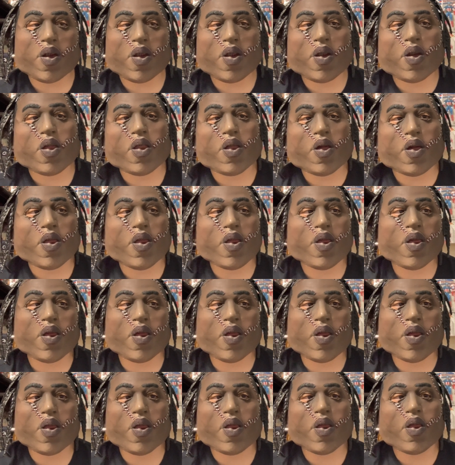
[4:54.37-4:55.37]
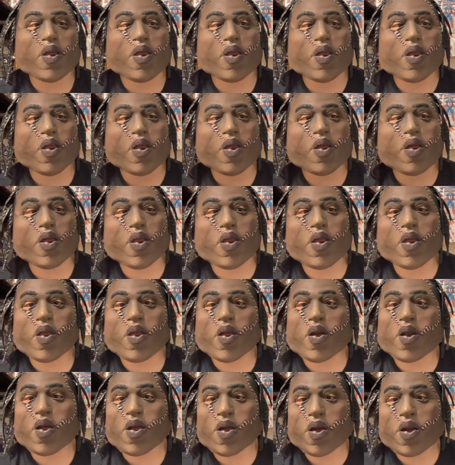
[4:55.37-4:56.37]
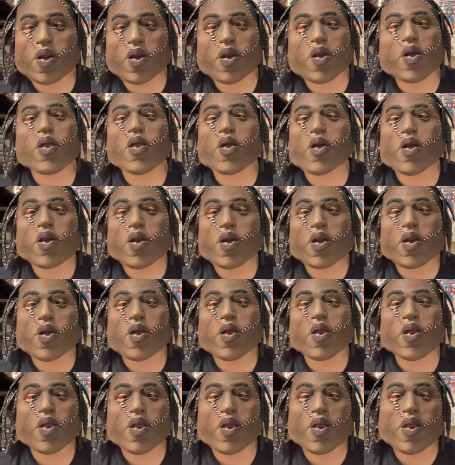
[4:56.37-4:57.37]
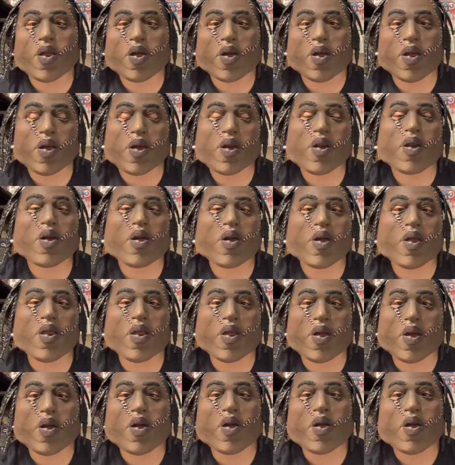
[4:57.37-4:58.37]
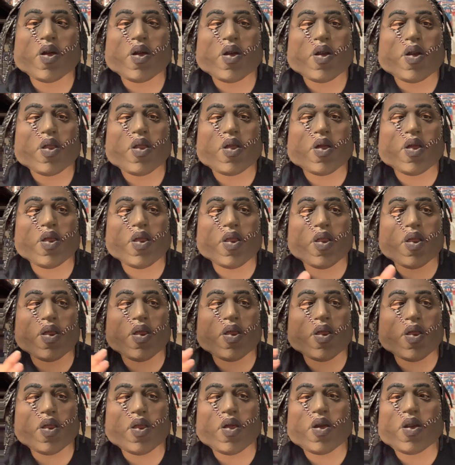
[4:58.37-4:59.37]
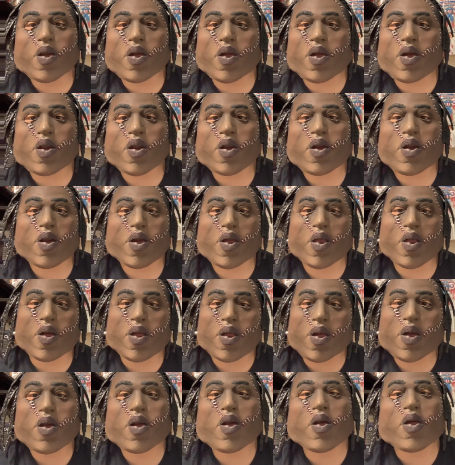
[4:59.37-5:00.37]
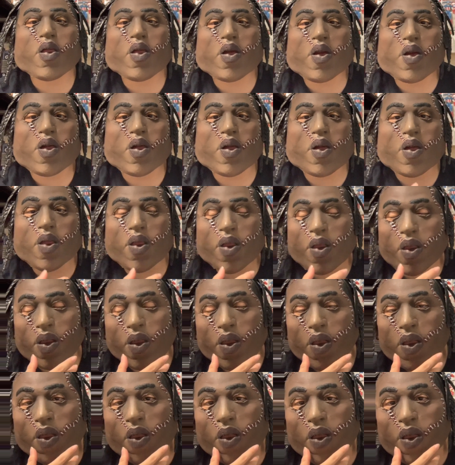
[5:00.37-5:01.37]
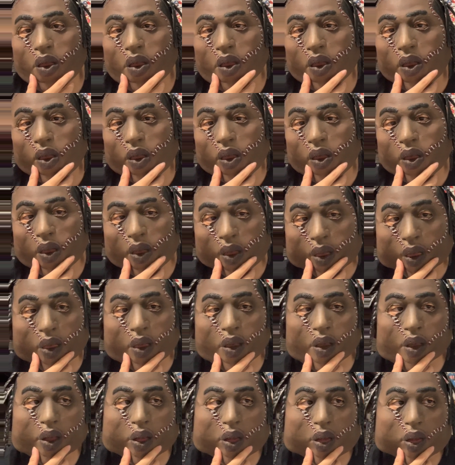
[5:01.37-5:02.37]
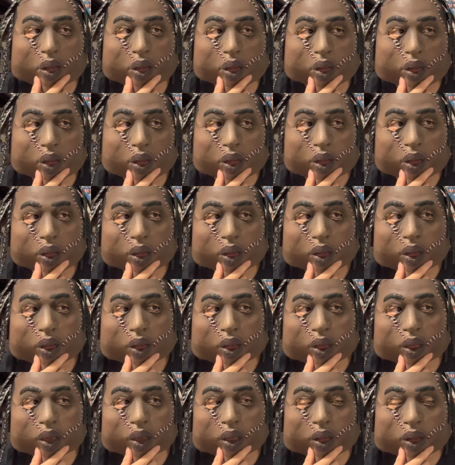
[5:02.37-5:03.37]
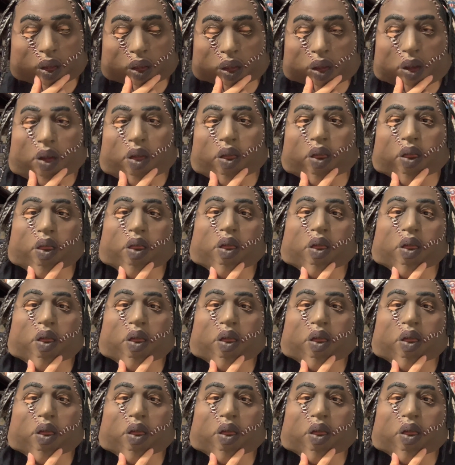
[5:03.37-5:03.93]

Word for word: な、まあ、靴の色味の合わせ方とか T シャツの色味の合わせ方とか、まあ、小物もリンクさせて色を合わせたりとかっていうところを、まあ、理解す